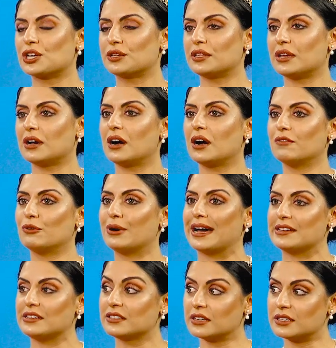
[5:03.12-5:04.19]
करते हैं हाँ वो
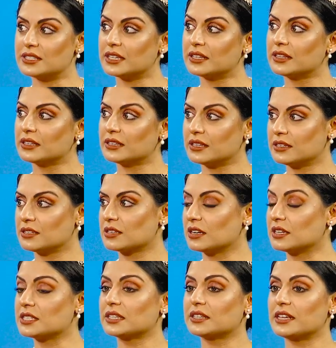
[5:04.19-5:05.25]
हैंडल कर सकते
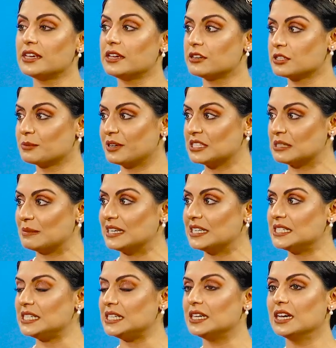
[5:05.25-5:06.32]
कर सकते हैं ये
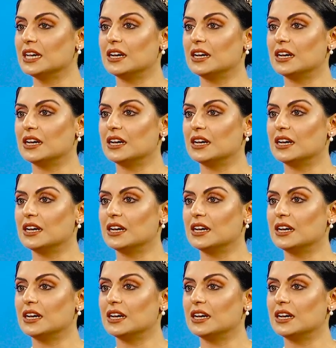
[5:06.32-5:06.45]
रिस्पॉन्सिबिलिटी